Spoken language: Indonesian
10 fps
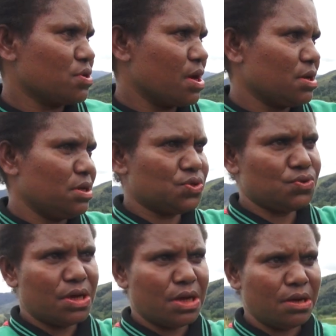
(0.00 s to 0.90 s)
utang ini
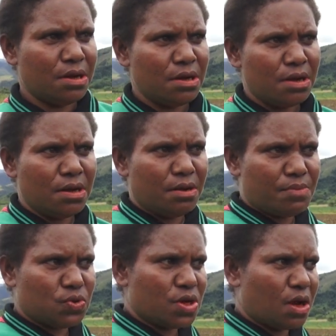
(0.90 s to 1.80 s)
sudah
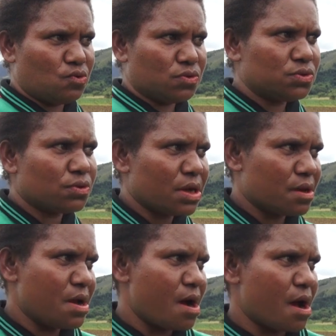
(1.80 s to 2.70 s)
bersanggung
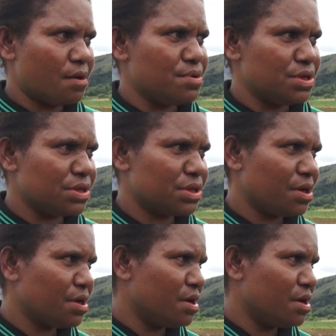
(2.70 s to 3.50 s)
dia habis.